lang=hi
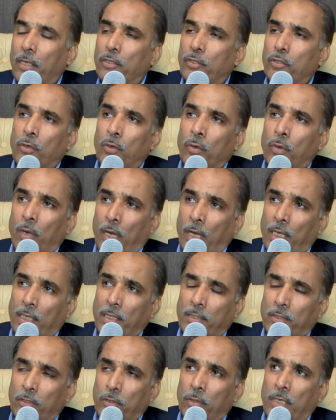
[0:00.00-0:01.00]
जो आज
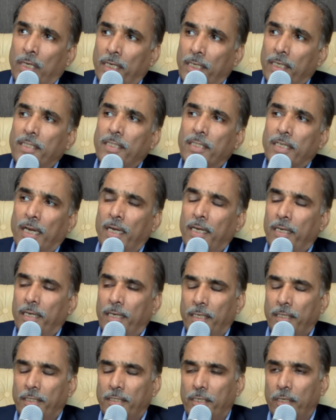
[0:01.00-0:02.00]
जो लेटेस्ट
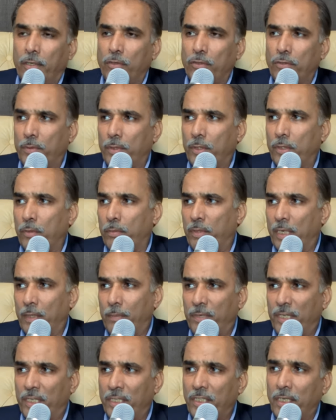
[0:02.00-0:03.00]
गाइडलाइंस हैं उसमें जो ब्लड
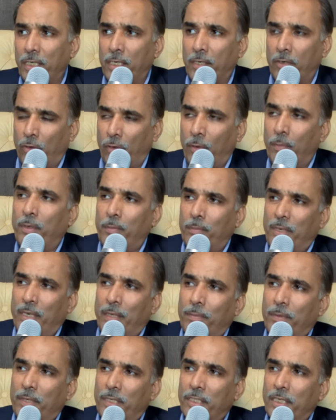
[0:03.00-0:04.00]
प्रेशर नॉर्मल
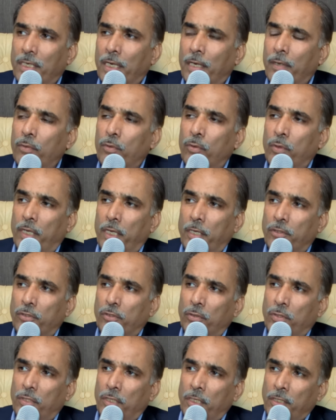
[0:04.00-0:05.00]
ब्लड प्रेशर है वो
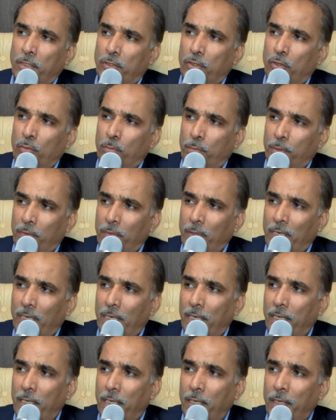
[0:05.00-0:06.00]
130 जो ऊपर
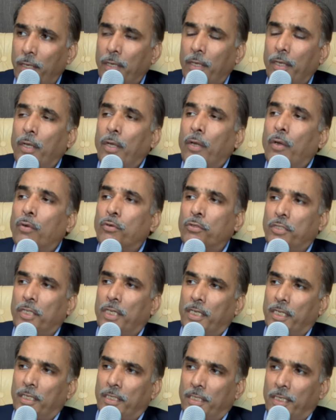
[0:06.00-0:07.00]
वाला है
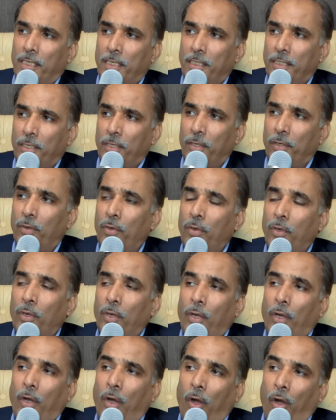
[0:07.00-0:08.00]
उससे नीचे नीचे हो
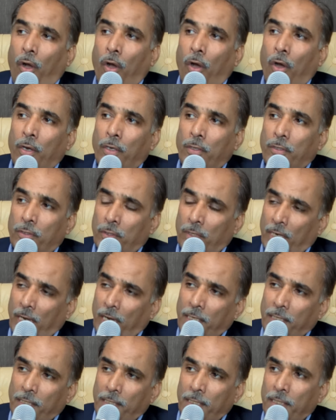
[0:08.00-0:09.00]
और जो
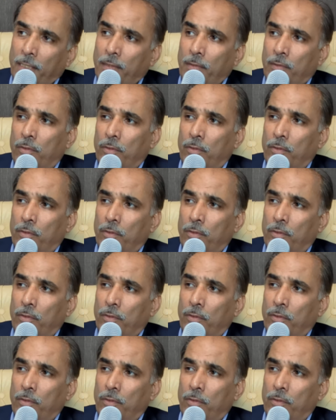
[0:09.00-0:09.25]
90